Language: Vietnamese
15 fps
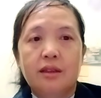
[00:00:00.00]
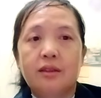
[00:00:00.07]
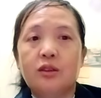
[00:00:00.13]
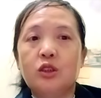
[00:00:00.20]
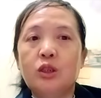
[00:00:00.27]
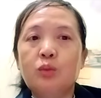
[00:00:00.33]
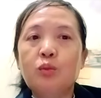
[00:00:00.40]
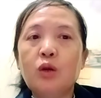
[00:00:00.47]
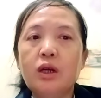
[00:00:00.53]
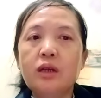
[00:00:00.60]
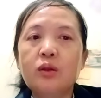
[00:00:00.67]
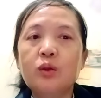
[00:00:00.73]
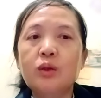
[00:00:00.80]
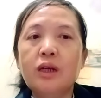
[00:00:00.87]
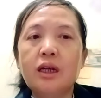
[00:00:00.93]
từ khi
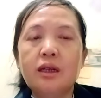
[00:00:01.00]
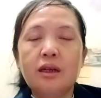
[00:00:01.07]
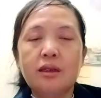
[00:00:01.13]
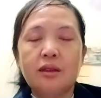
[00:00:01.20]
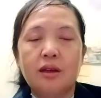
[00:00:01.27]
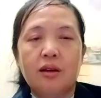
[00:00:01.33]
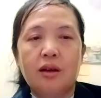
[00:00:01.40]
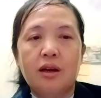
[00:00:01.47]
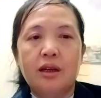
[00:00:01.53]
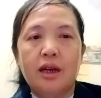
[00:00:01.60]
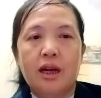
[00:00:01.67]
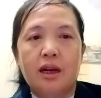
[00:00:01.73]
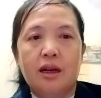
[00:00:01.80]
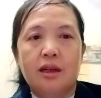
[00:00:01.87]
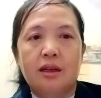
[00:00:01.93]
mỗi tu nâng nhất to
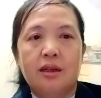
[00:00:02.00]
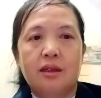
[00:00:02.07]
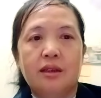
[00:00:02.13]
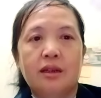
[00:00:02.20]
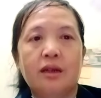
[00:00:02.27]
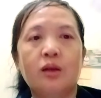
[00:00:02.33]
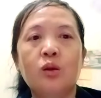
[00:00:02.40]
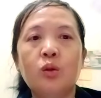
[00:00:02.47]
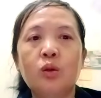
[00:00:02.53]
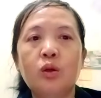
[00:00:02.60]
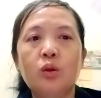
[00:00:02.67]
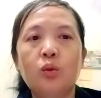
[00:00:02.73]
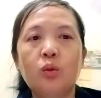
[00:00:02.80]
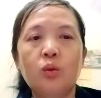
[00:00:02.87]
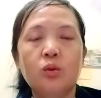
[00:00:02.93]
nè lại lúc
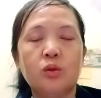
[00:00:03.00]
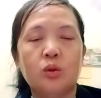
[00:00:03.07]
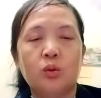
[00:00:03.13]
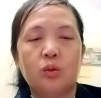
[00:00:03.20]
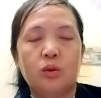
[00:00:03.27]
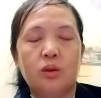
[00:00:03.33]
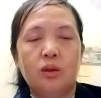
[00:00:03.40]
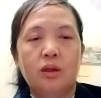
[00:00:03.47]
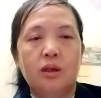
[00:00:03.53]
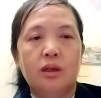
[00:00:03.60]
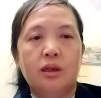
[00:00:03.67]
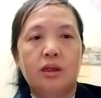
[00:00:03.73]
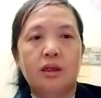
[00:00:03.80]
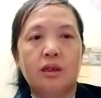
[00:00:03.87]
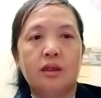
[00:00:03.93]
lúc tu
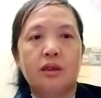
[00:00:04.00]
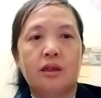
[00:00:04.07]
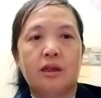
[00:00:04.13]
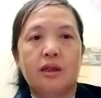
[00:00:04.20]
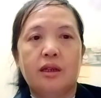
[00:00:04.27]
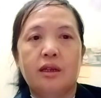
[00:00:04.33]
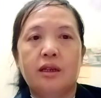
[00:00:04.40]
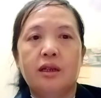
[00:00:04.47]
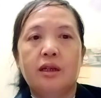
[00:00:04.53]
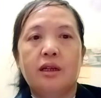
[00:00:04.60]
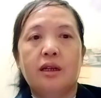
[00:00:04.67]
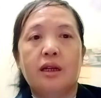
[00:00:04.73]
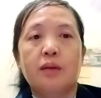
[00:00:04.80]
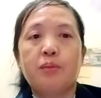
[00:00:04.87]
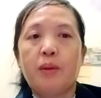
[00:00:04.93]
nương
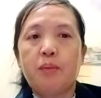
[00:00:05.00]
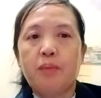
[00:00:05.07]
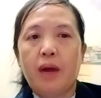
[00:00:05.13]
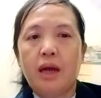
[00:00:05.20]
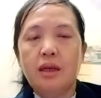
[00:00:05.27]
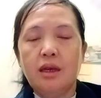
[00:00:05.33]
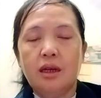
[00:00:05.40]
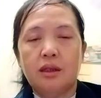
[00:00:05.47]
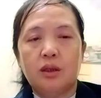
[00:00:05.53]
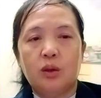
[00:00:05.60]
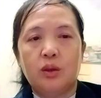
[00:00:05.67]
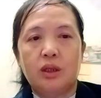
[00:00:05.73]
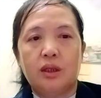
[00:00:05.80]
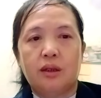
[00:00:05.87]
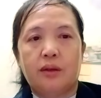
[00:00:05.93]
lấy bắp bá nhẹ cho
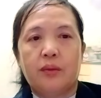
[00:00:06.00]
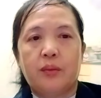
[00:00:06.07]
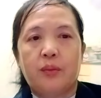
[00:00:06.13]
nữa